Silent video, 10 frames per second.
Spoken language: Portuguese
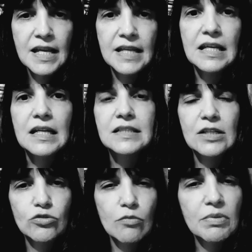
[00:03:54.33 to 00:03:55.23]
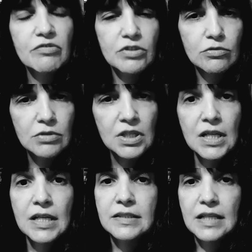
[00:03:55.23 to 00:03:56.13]
e ela traçou um perfil
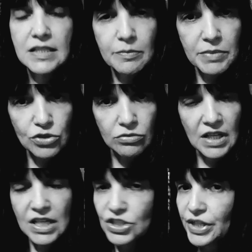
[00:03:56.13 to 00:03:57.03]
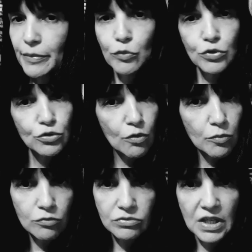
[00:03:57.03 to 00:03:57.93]
desse personagem que é muito
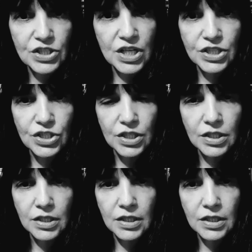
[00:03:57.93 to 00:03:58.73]
comum, tá, gente?